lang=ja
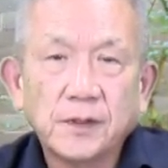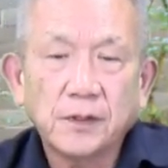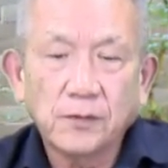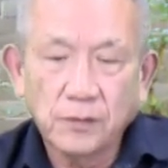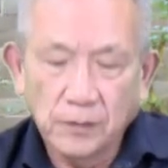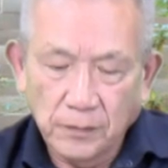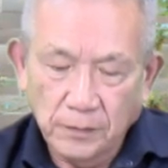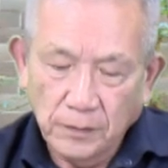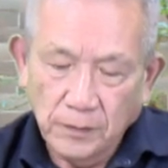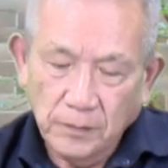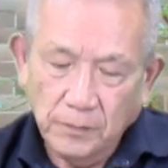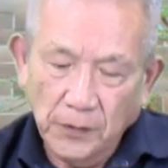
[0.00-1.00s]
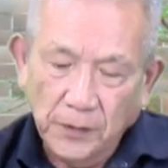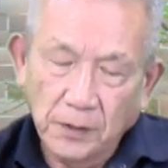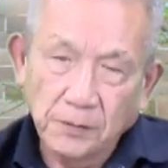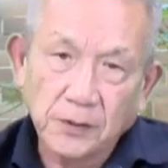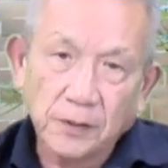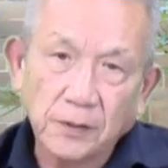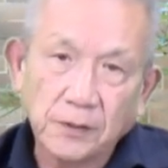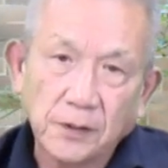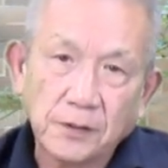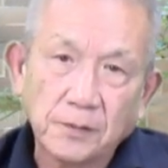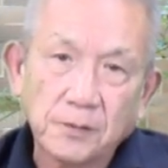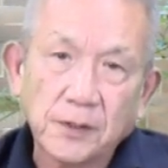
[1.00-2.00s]
このもう一回言います
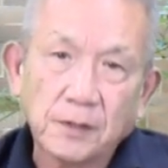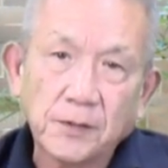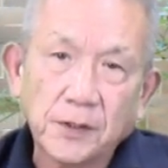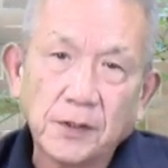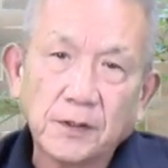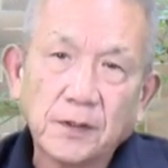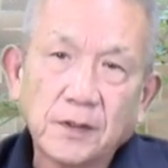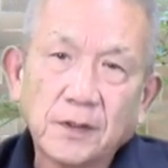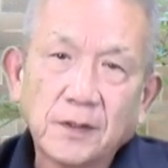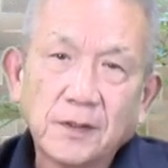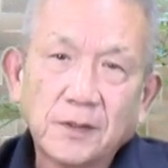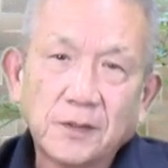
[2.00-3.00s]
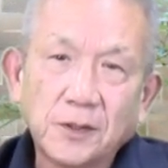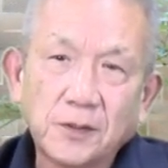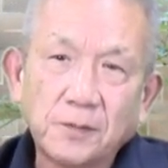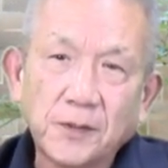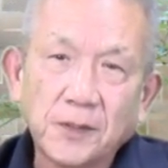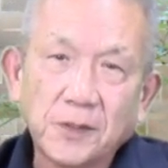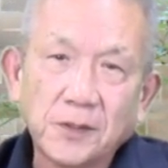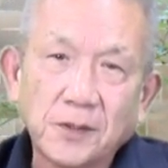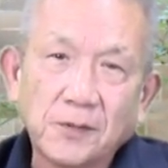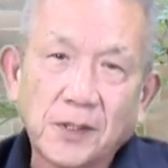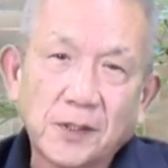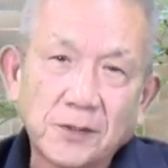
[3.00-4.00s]
エグゼクティブサマリー説明なしで
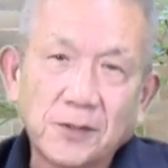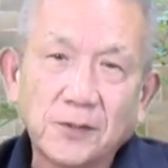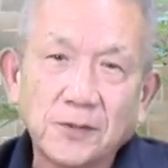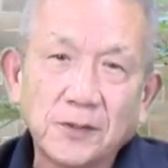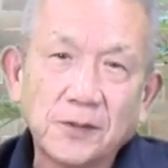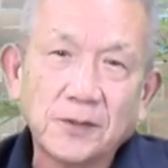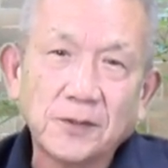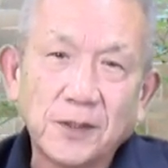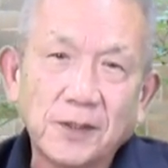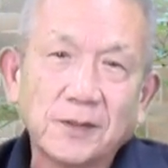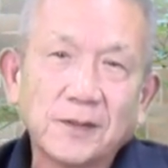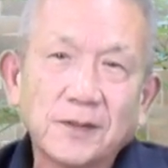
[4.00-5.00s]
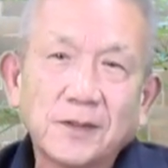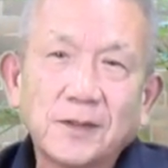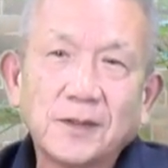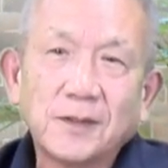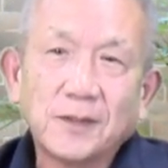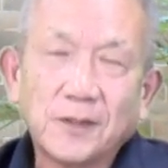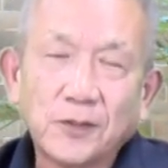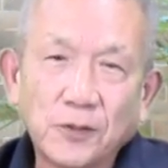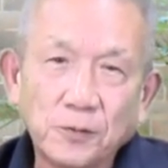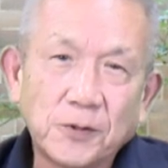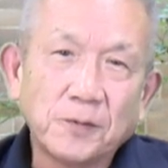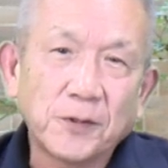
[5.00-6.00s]
分かるストーリー作り
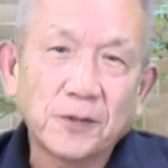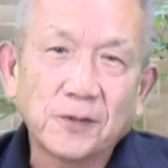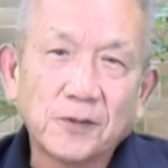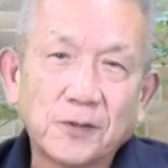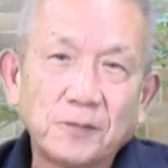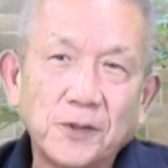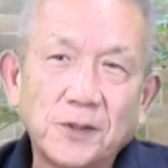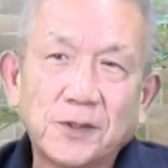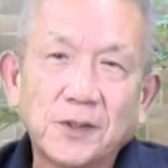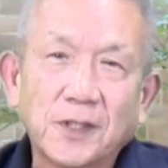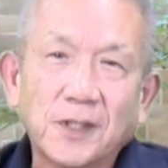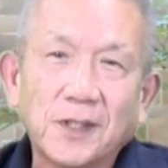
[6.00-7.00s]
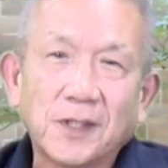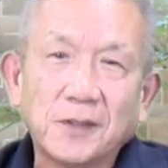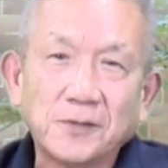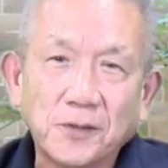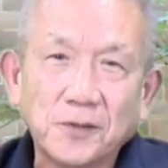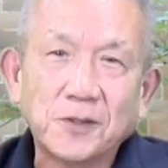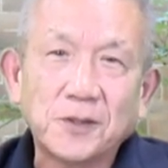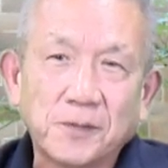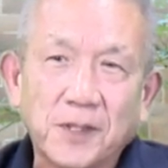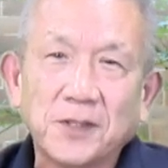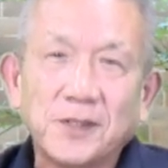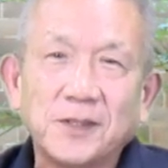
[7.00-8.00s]
コミットメントこの3つがあると素
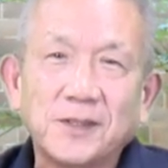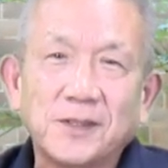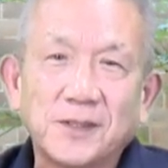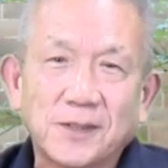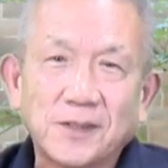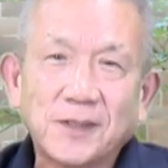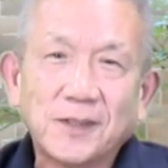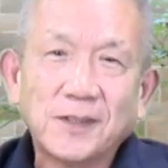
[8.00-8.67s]
晴らしいです